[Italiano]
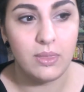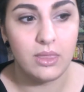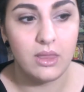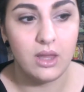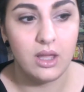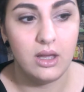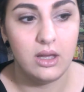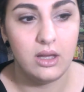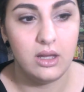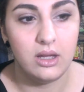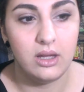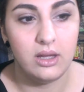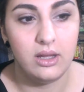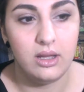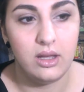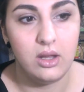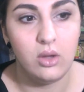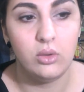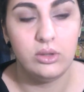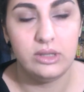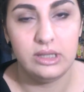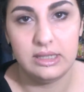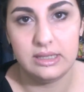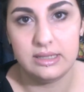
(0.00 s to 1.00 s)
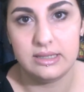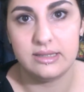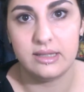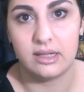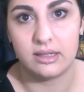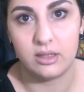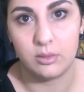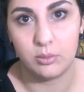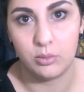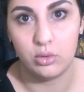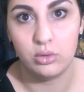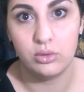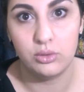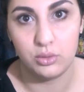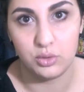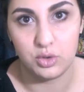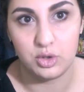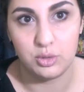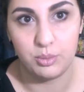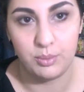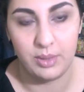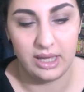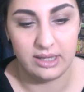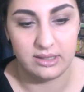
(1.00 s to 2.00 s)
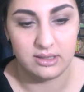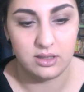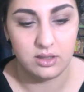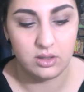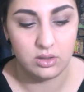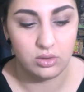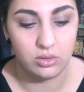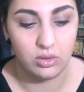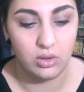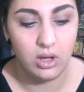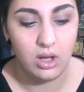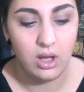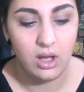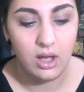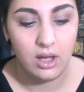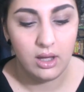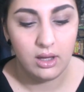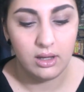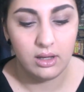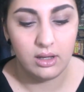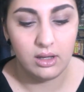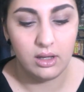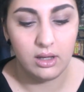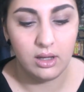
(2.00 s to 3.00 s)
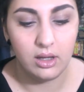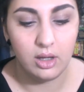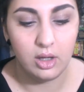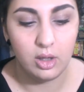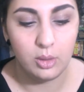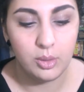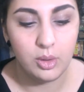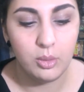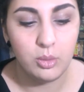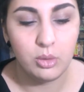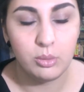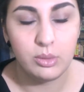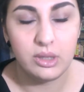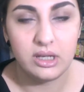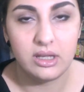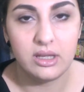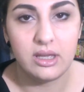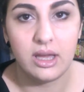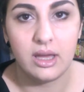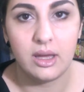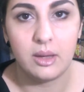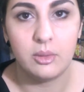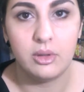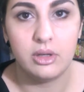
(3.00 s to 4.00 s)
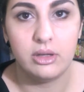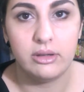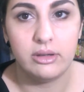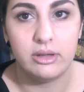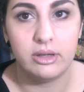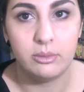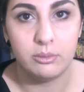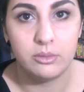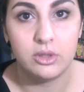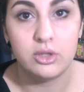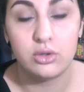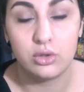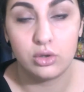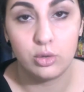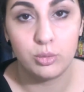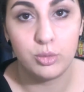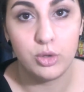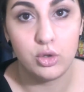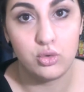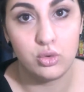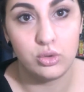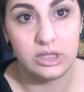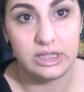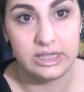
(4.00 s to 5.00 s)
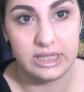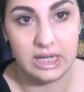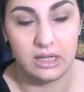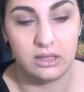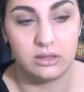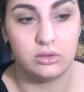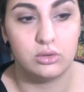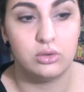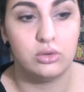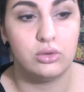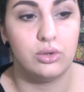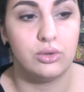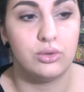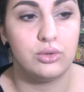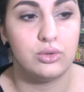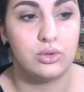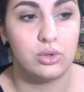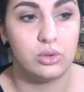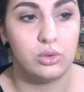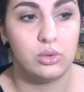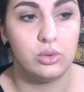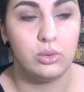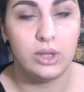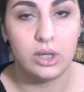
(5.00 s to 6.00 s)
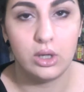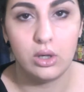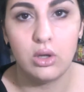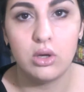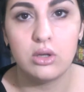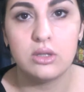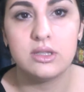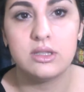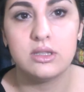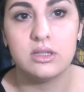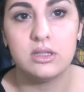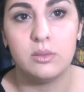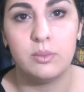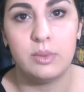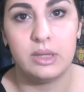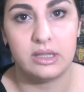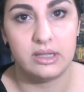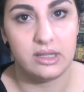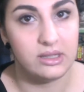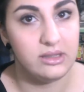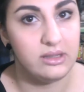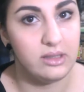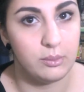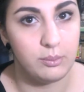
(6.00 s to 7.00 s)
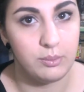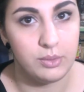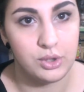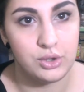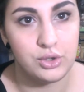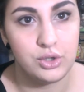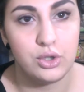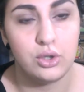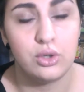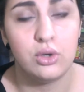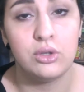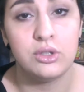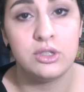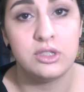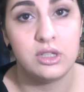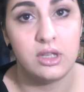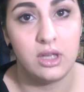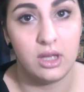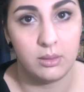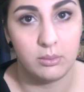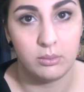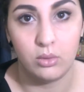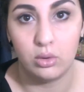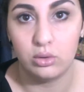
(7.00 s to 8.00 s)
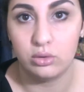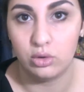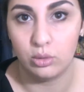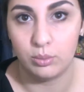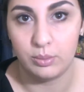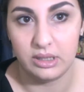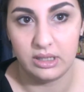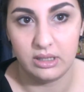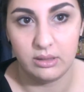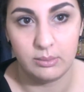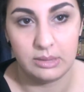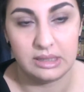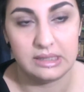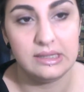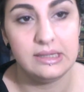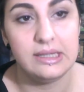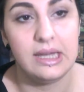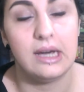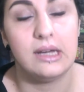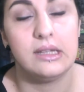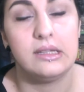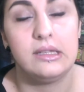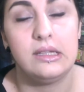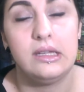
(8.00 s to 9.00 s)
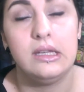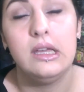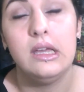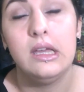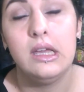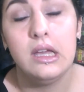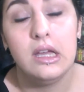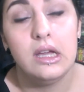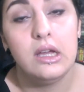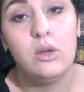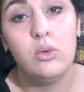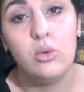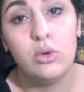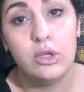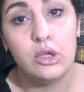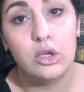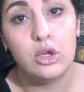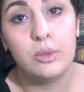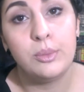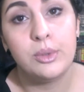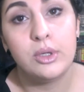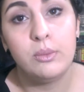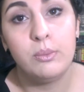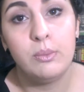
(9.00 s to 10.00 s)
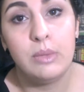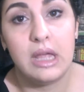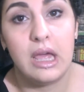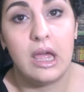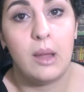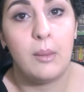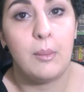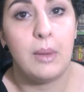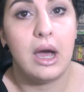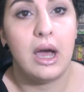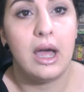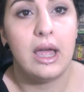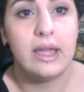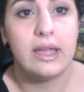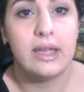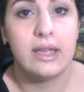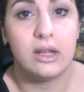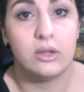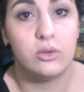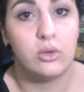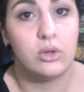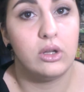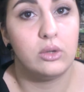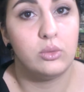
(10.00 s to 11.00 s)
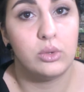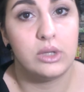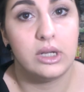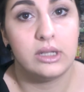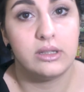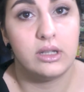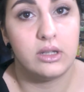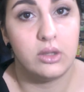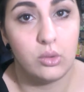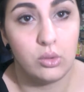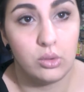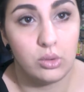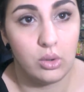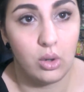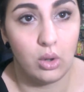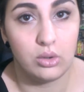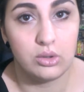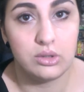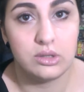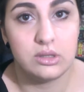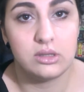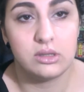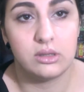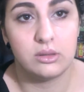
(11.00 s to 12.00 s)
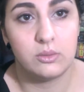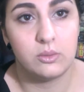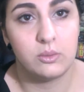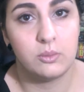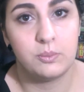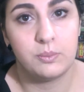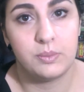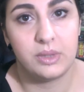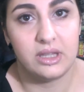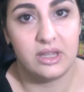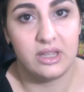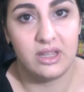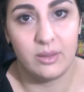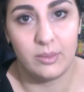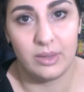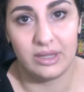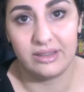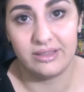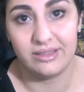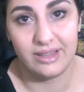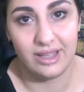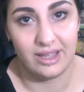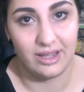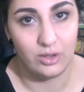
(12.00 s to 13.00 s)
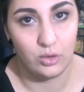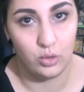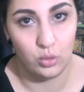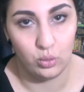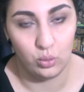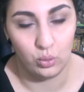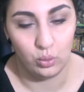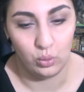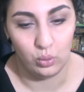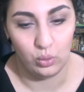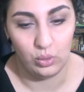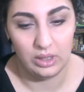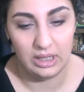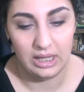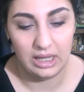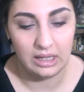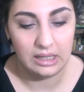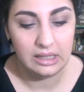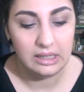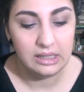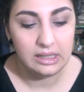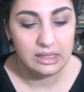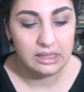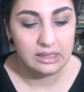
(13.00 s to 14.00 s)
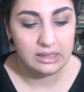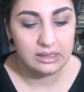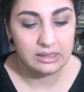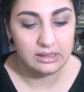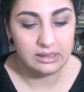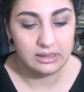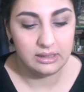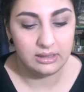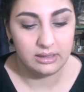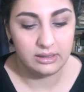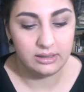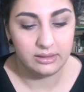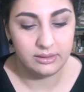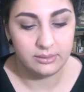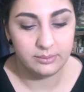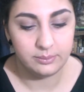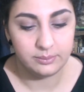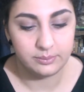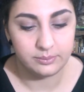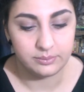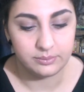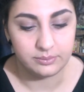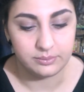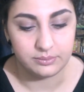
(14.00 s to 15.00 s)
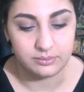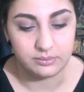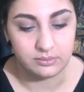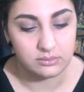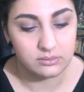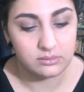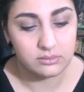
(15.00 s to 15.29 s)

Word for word: eh, li ho utilizzati molto spesso eh, proprio perché eh, mi sono piaciuti tanto. Sono due gloss per niente appiccicosi e molto pigmentati. L'unico problema è che hanno la durata di un gloss, praticamente nulla. Ehm,